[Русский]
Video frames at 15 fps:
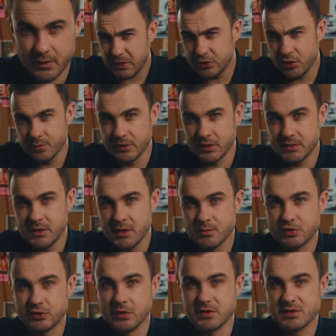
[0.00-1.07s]
подобный тем,
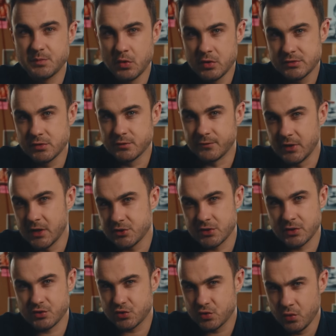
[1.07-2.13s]
что используют в
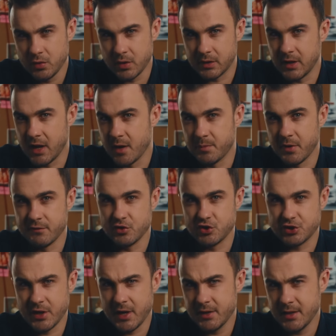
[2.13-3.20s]
наших школах для
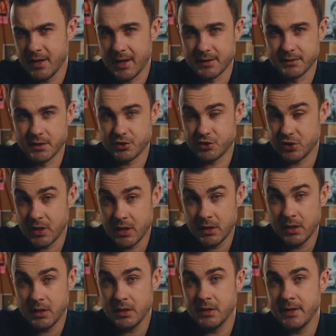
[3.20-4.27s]
оповещания о
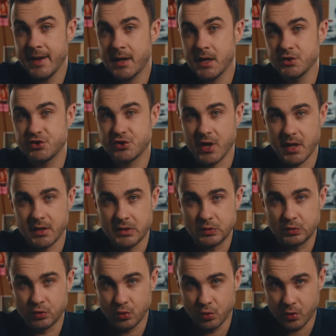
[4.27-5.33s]
начале или окончании
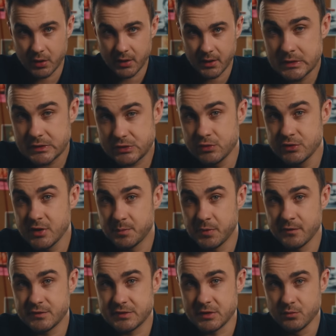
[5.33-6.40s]
урока. Судя по
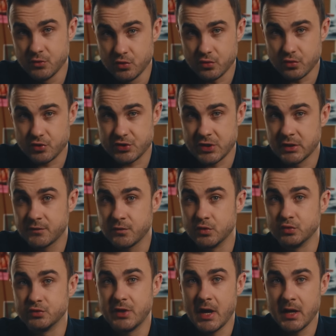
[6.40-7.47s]
всему, жертву
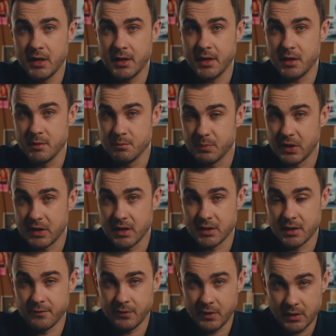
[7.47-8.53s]
ударили им по
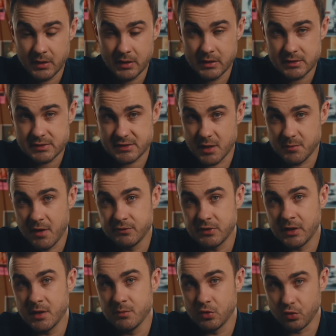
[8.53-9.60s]
голове сломав
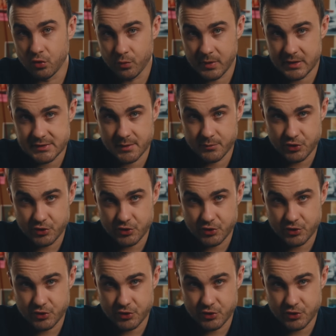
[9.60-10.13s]
таким образом